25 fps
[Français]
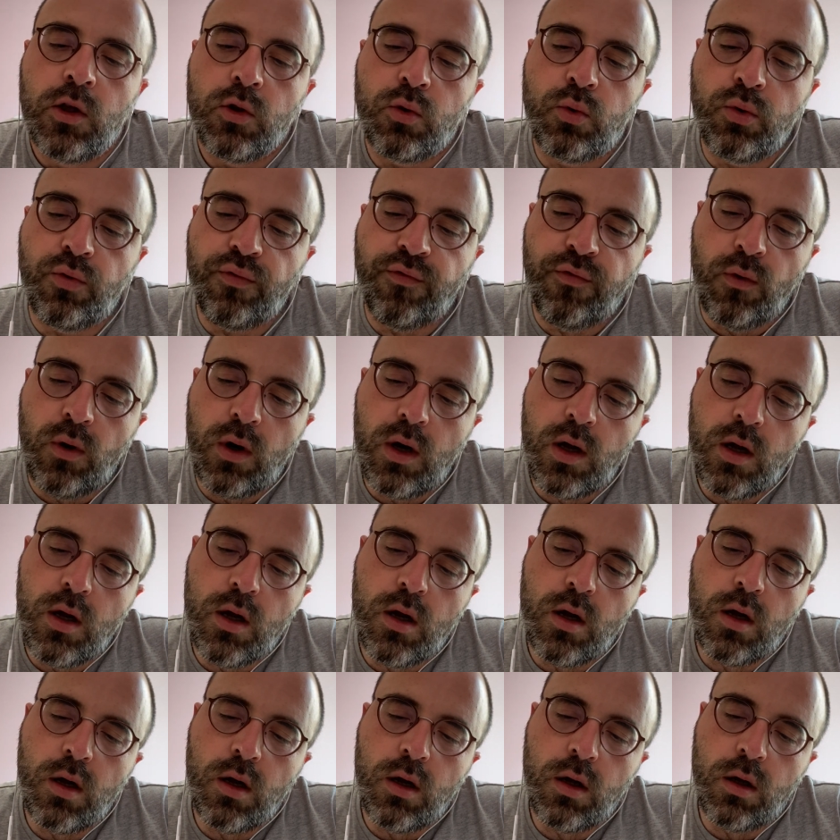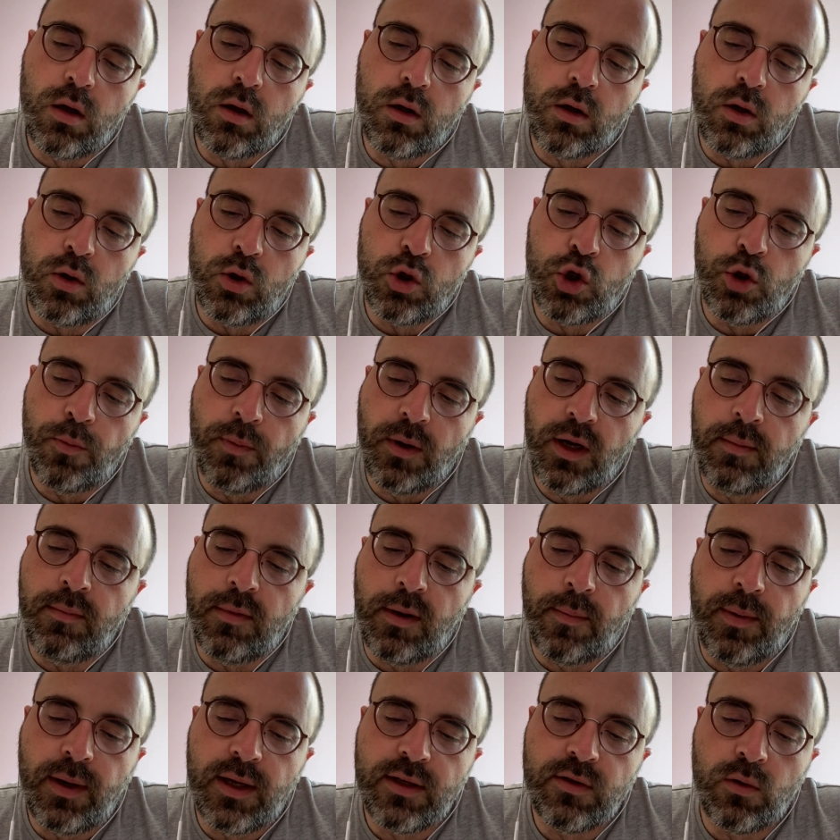Toutefois, quand je pris
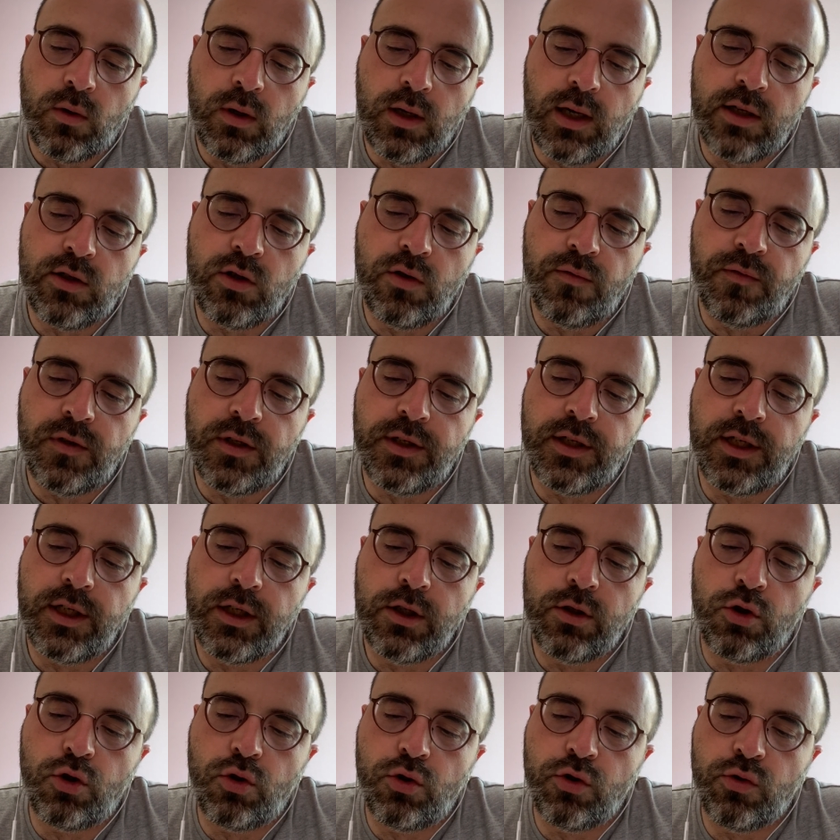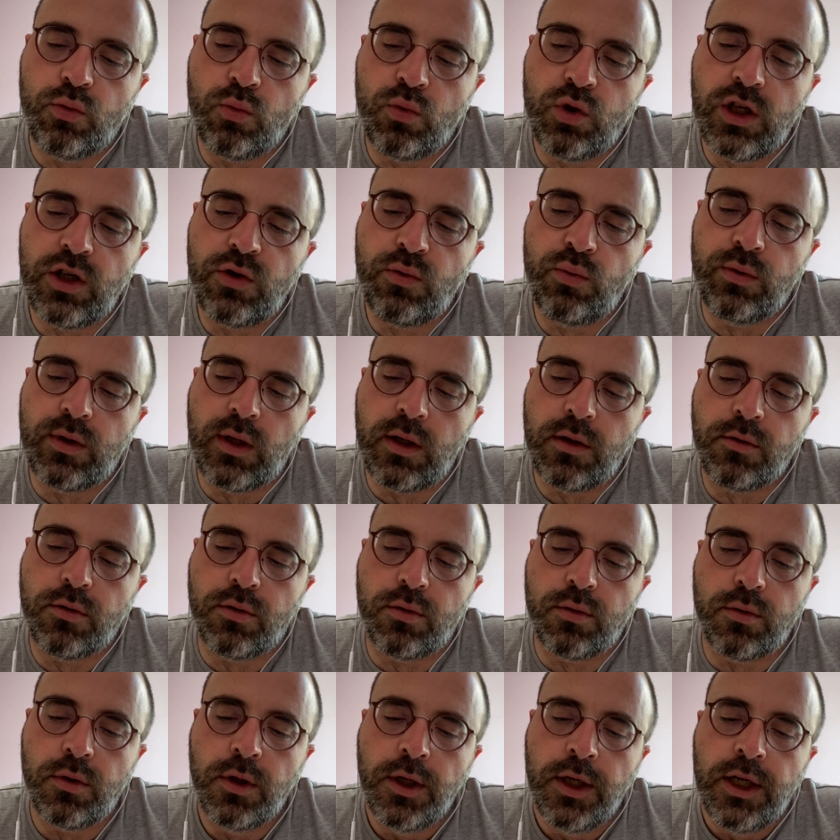ma place en classe de physique, je songeais soudain
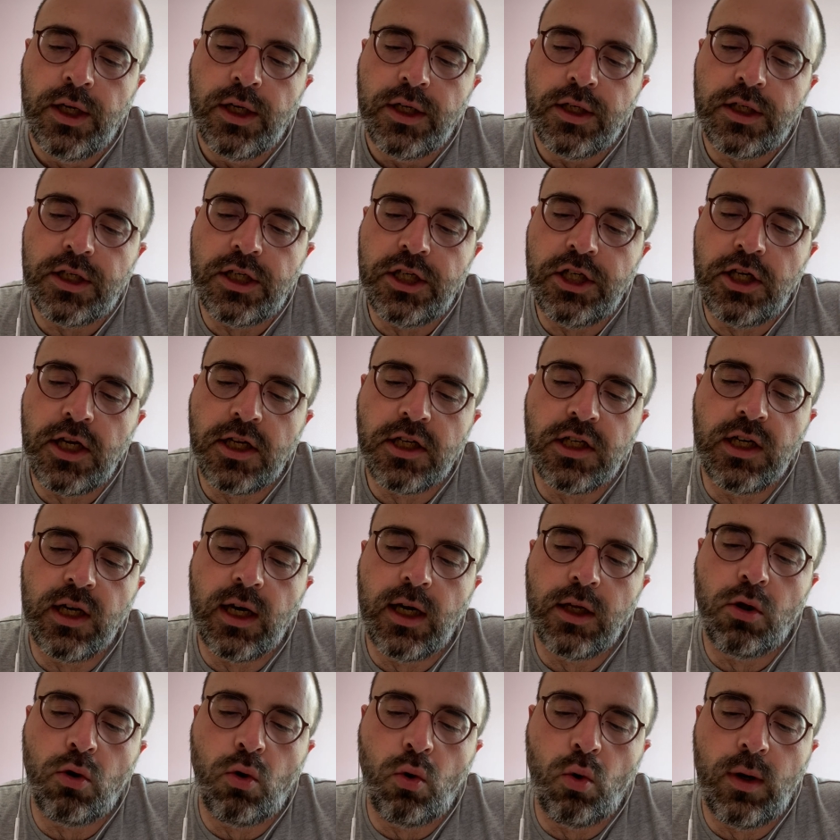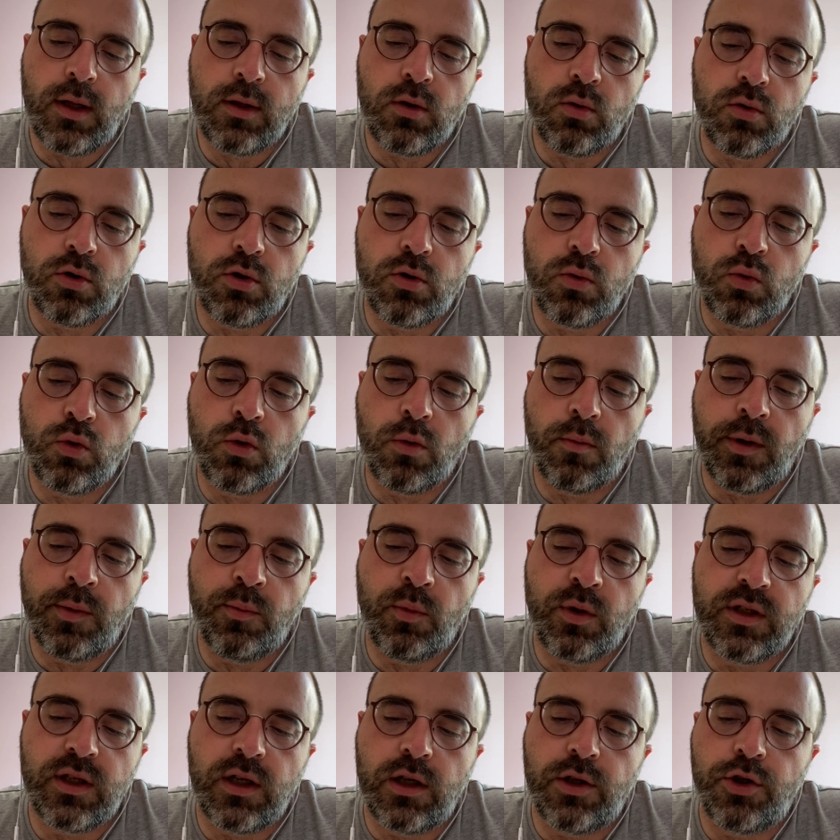que si j'attirais trop l'attention de
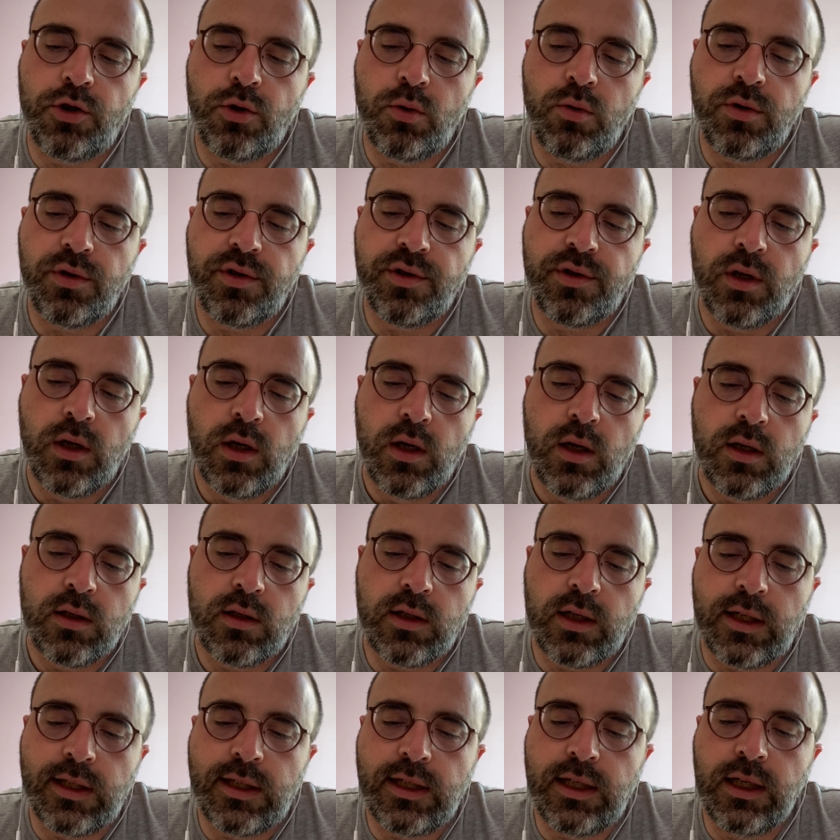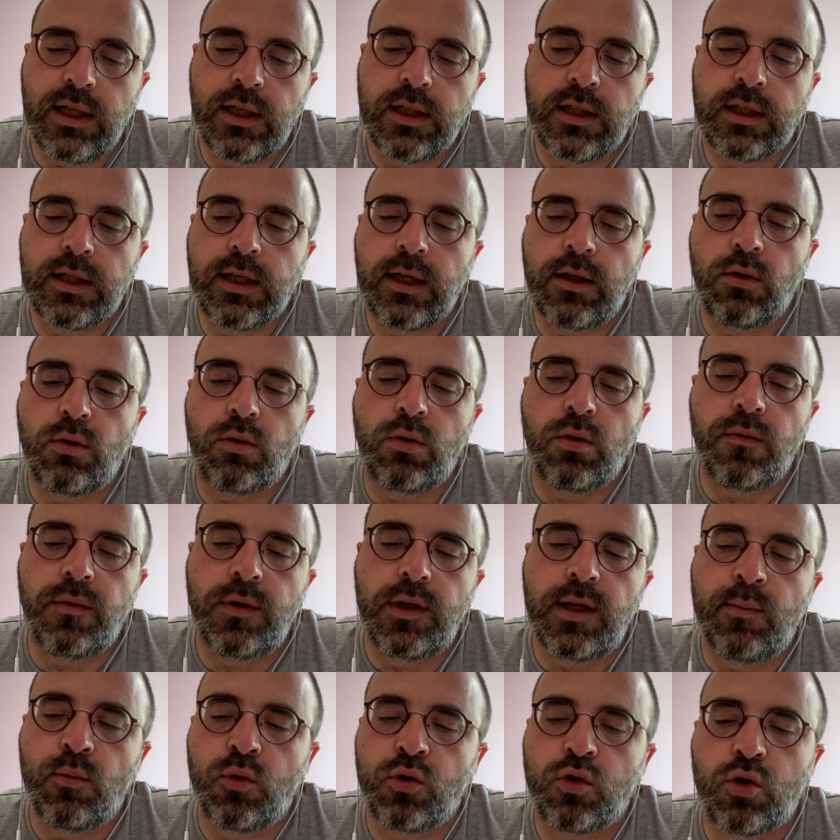mademoiselle Jones, celle-ci risquait de
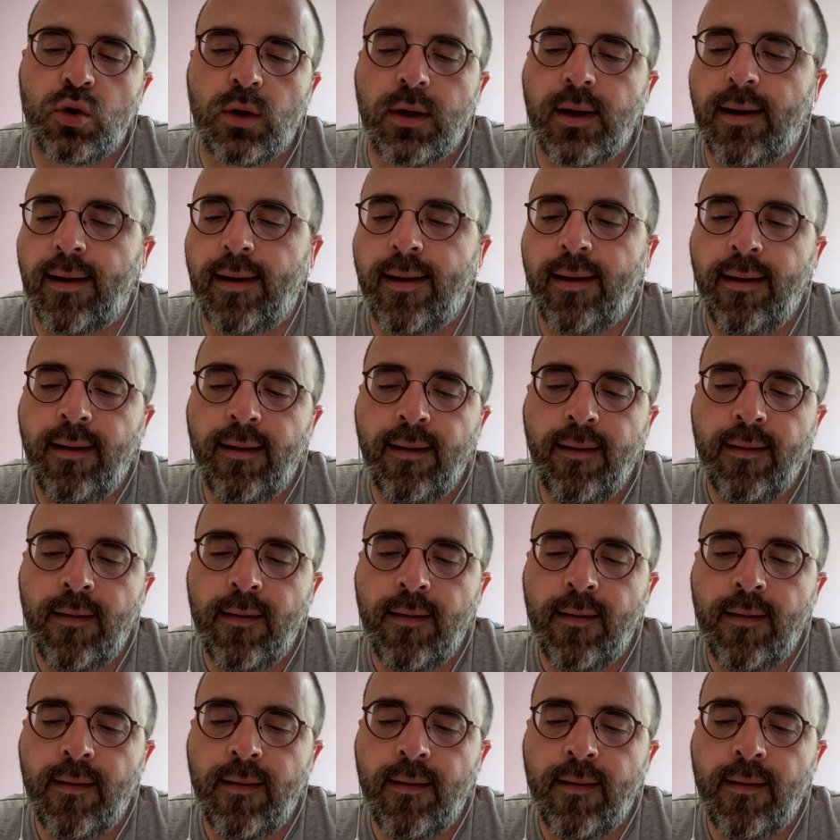deviner mon secret.